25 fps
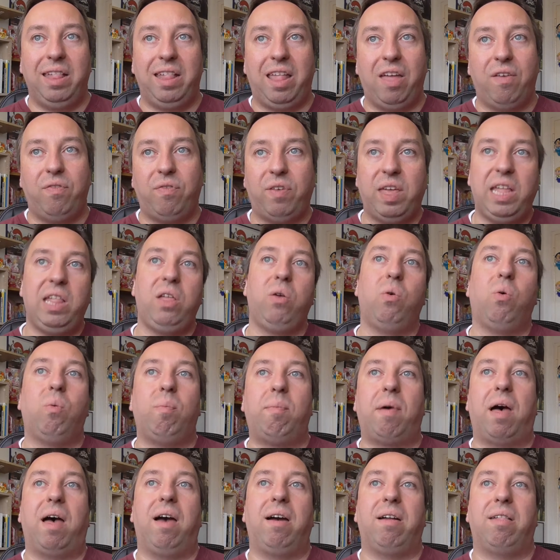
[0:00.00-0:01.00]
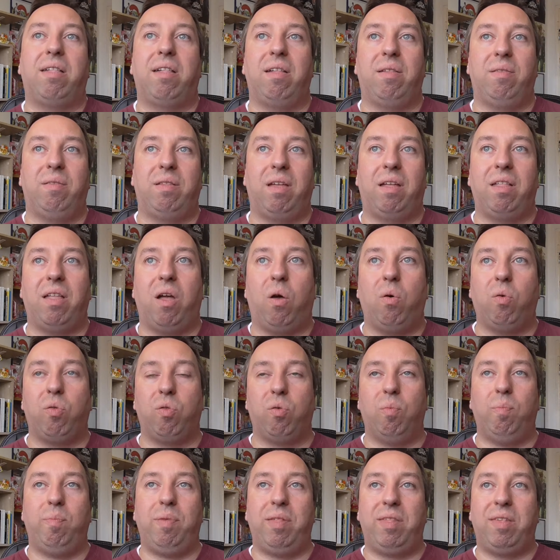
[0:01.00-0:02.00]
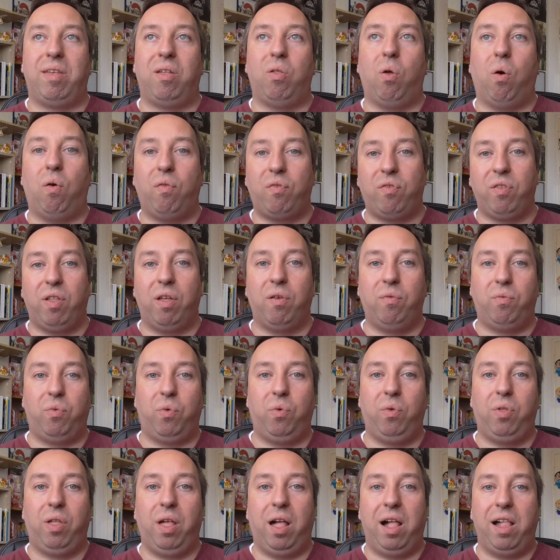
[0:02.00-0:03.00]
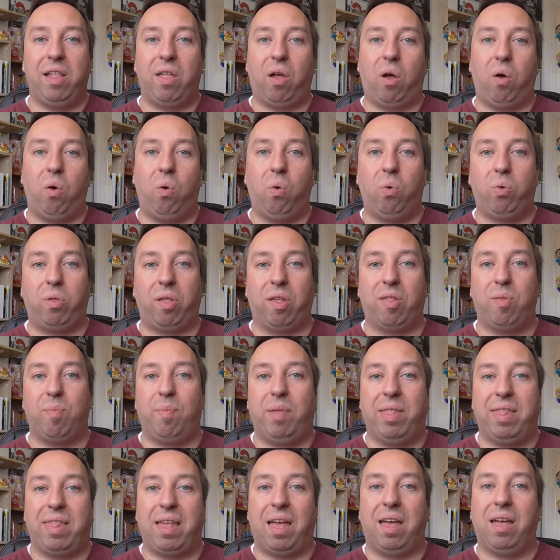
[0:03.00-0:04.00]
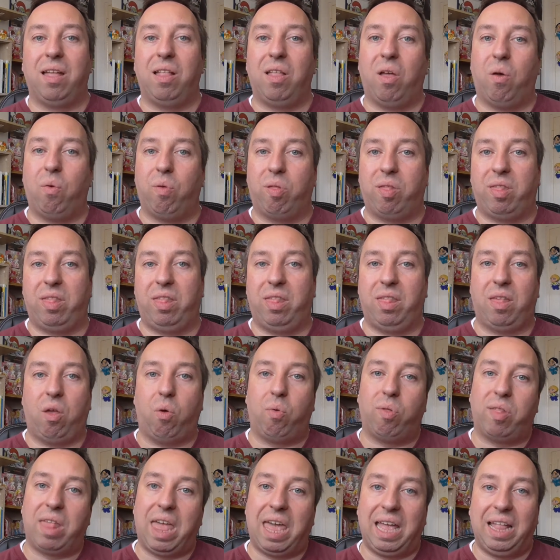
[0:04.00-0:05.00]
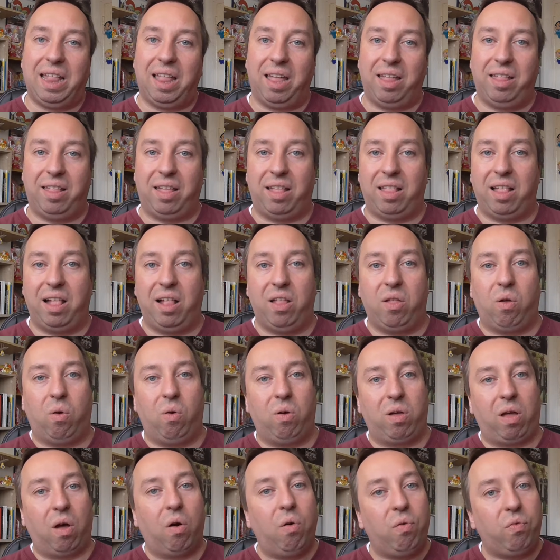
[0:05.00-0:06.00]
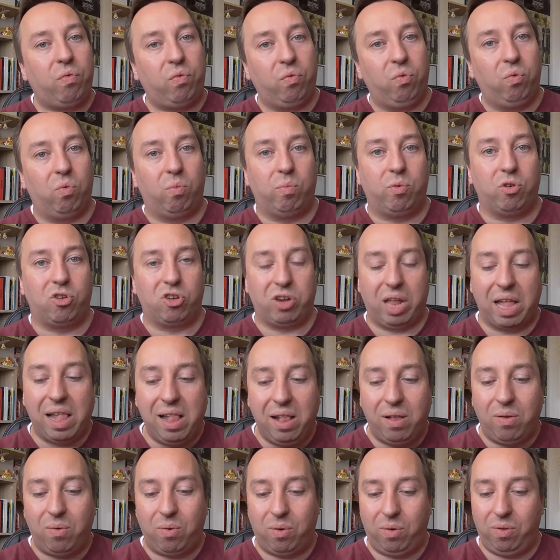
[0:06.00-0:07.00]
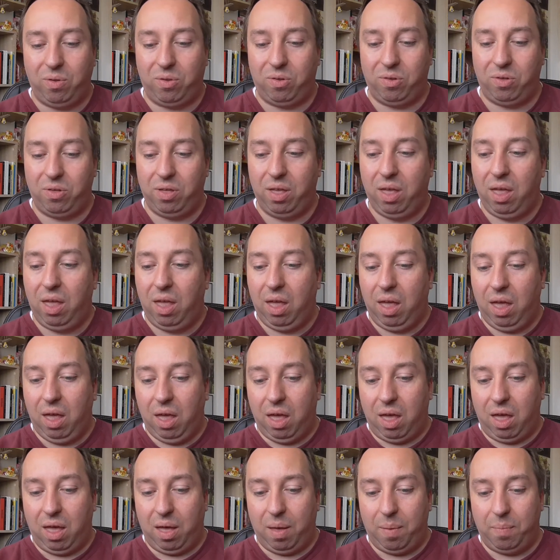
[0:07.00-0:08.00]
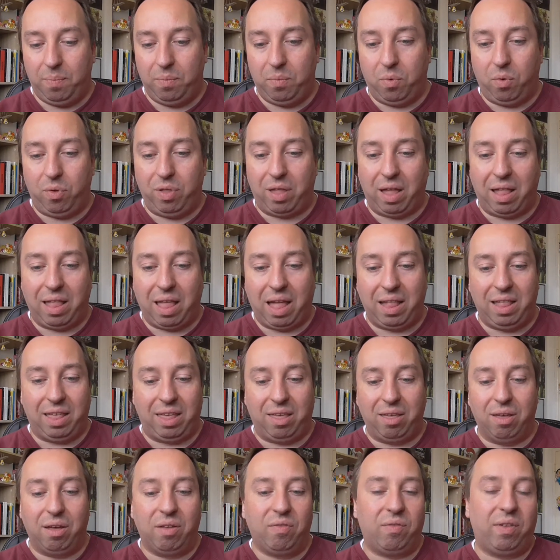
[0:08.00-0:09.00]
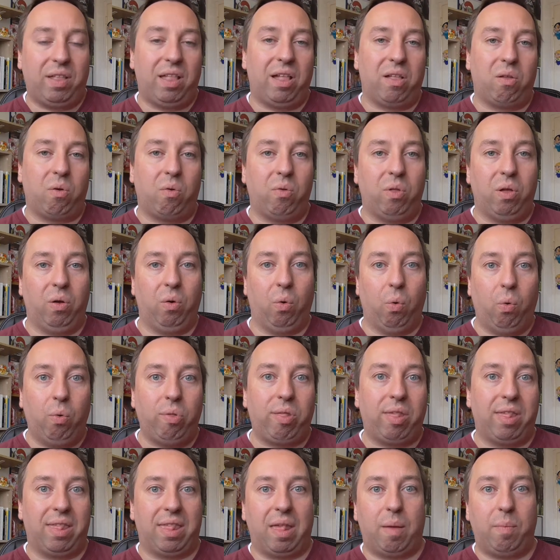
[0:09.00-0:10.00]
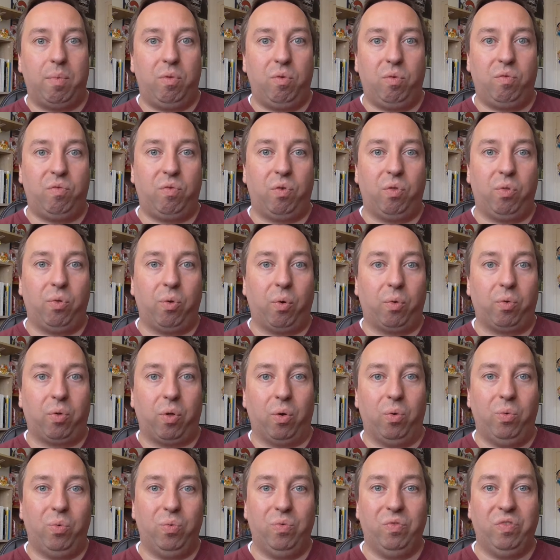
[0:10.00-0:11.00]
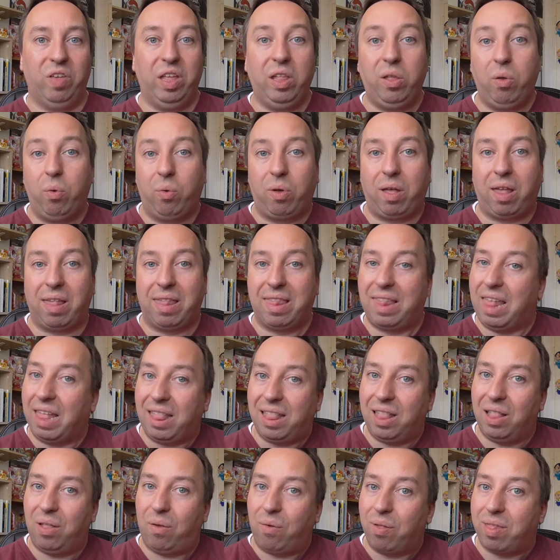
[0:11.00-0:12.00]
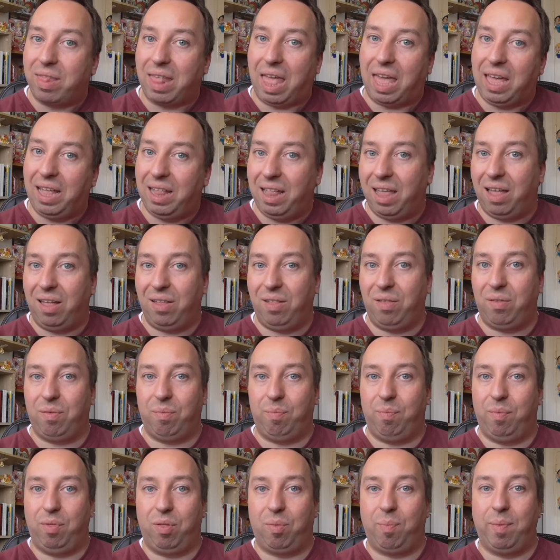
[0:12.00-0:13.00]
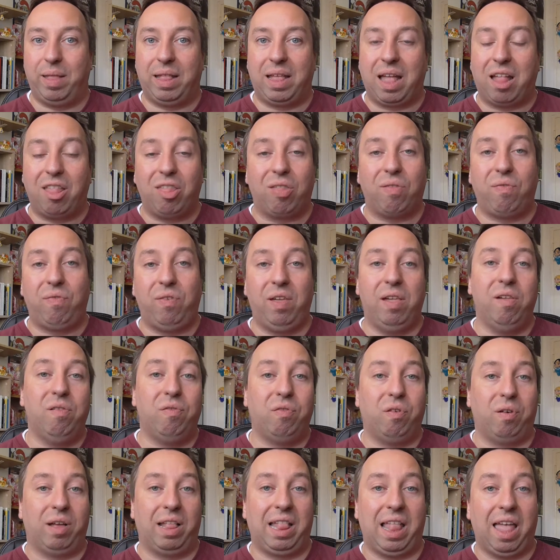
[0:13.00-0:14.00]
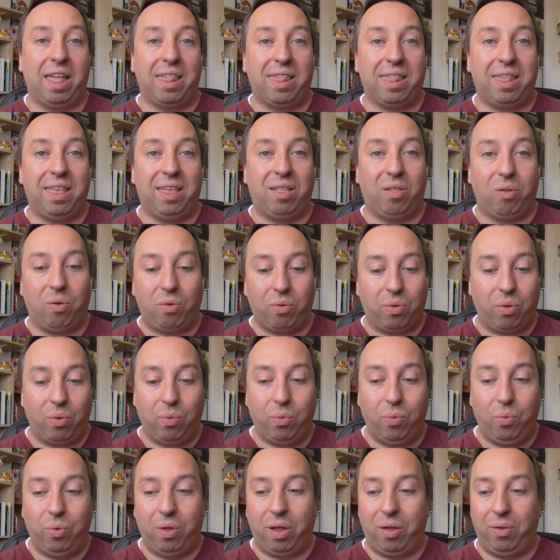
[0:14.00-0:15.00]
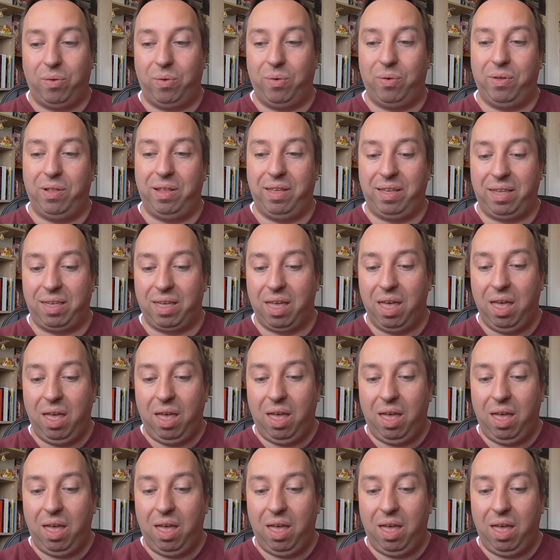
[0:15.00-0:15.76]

der Videomarkt dann auch so ein bisschen offener wurde, halt auch, dass man Sachen aus, aus England dann halt auch kaufen und bestellen konnte. Ähm, und dann hatte ich irgendwann halt auch eine große Sammlung von Doctor Who Videokassetten aus England, mit ganz viel von Klassik Doctor Who natürlich.